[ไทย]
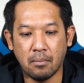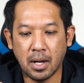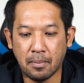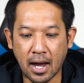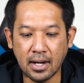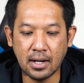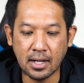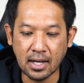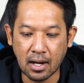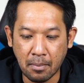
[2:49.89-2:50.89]
ใบพัดใน
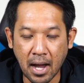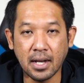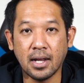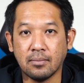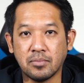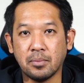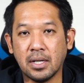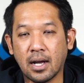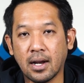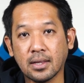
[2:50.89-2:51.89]
แต่ละใบเนี่ยจะ
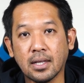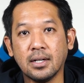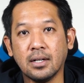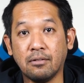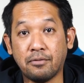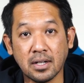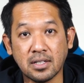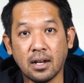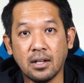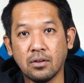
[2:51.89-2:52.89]
มีคาแรคเตอร์หรือฟังก์
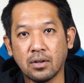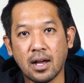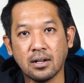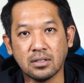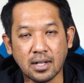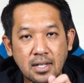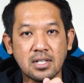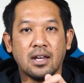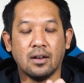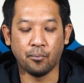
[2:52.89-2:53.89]
ชันที่ค่อนข้างชัด
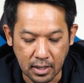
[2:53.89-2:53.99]
เจน